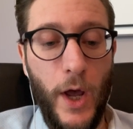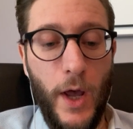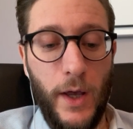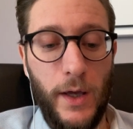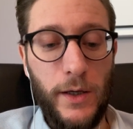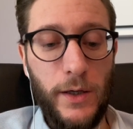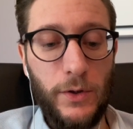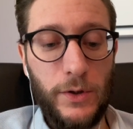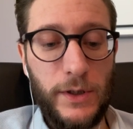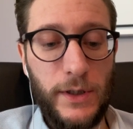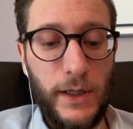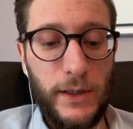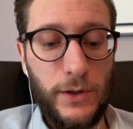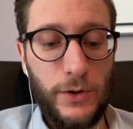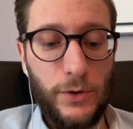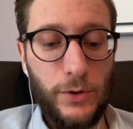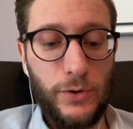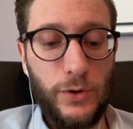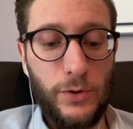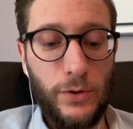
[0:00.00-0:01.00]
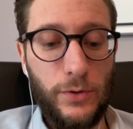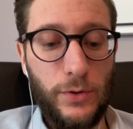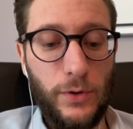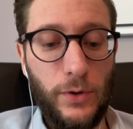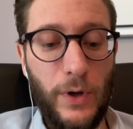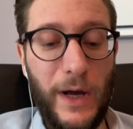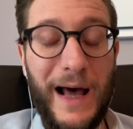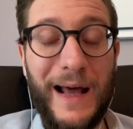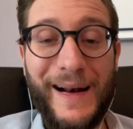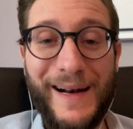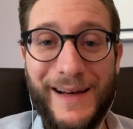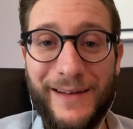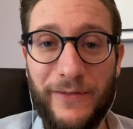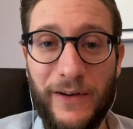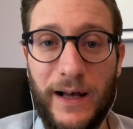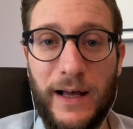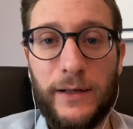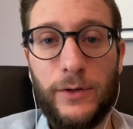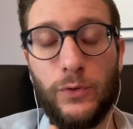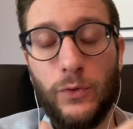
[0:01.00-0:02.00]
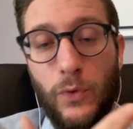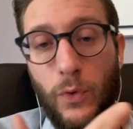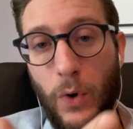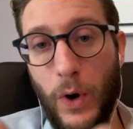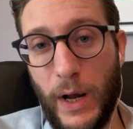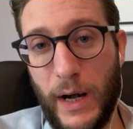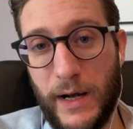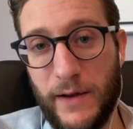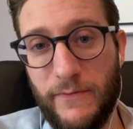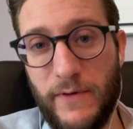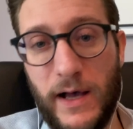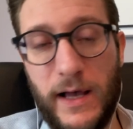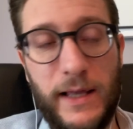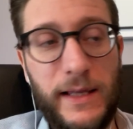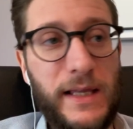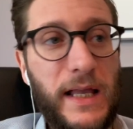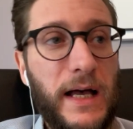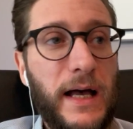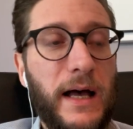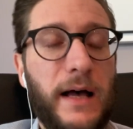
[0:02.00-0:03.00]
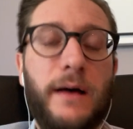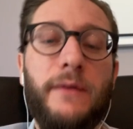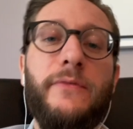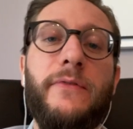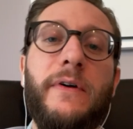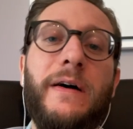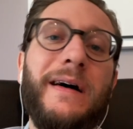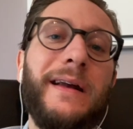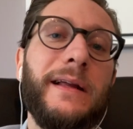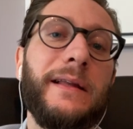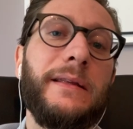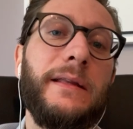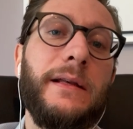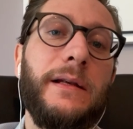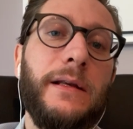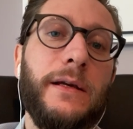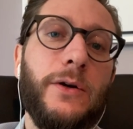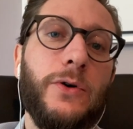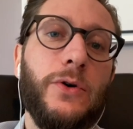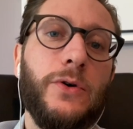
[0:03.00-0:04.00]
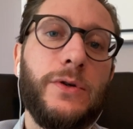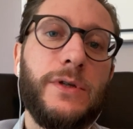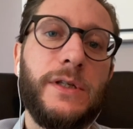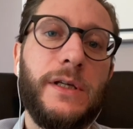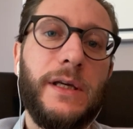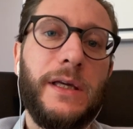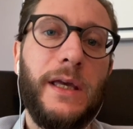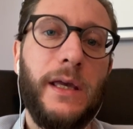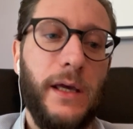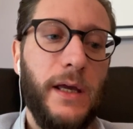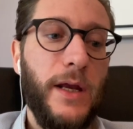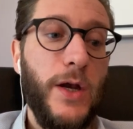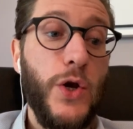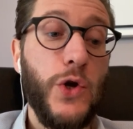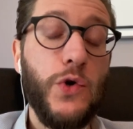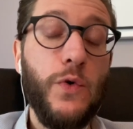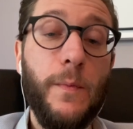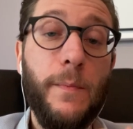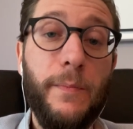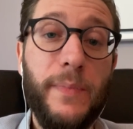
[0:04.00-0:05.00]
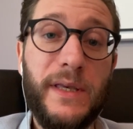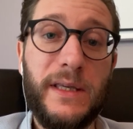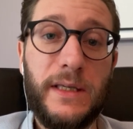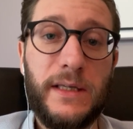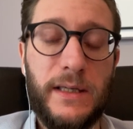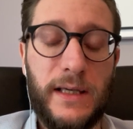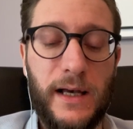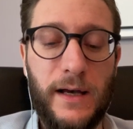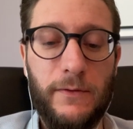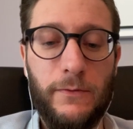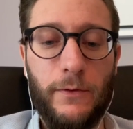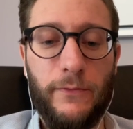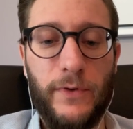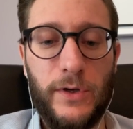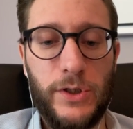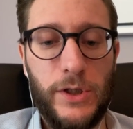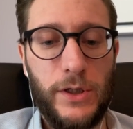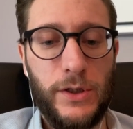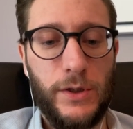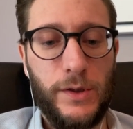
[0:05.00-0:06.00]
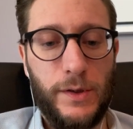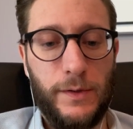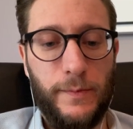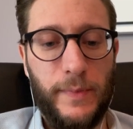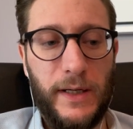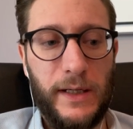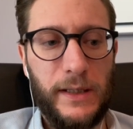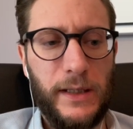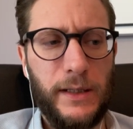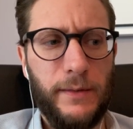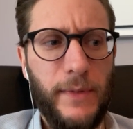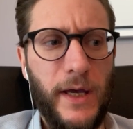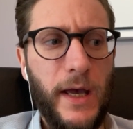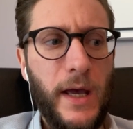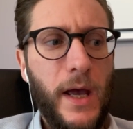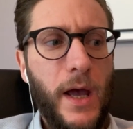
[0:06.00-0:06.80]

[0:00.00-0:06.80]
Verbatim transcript: io stesso sono arrivato o arrivata a fare delle cose che non pensavo facessero parte di me,